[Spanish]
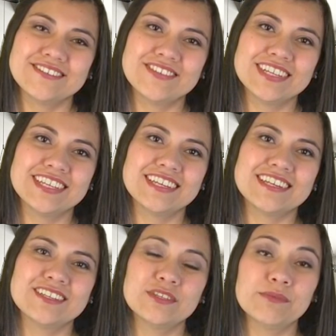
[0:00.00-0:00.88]
Vayan
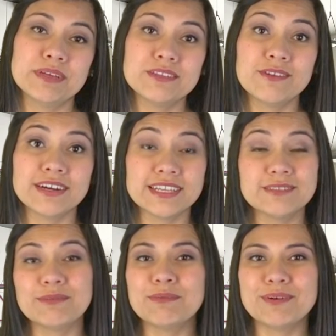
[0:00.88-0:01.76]
retomando el
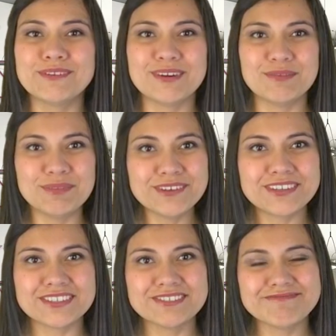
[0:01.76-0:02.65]
ritmo poco a
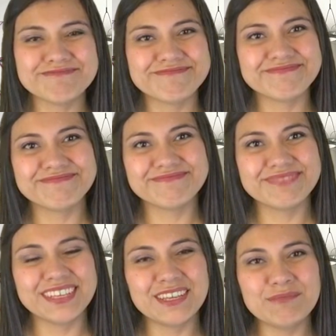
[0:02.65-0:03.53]
poco,
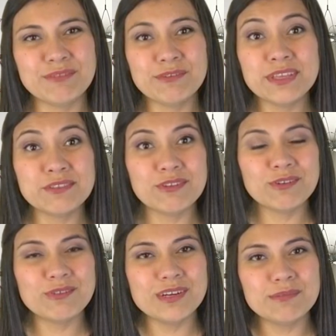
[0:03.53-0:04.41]
vayan moviendo el
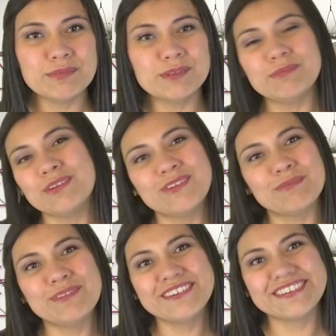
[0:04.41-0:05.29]
cuerpo poco
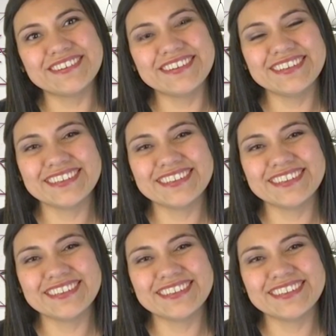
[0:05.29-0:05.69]
a poco.